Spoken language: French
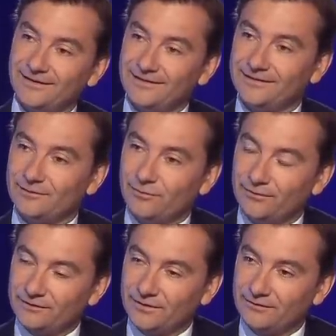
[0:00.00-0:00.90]
à cette
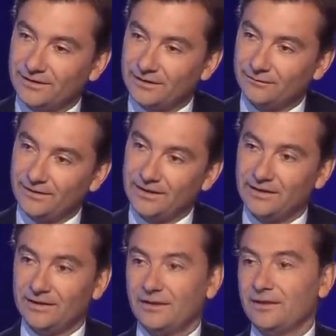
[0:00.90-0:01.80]
profession d'avocat
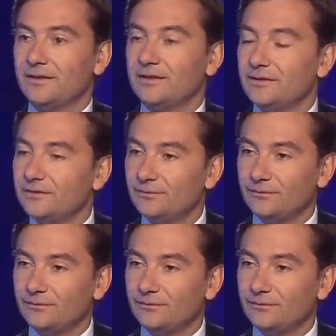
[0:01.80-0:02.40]
d'affaires. Il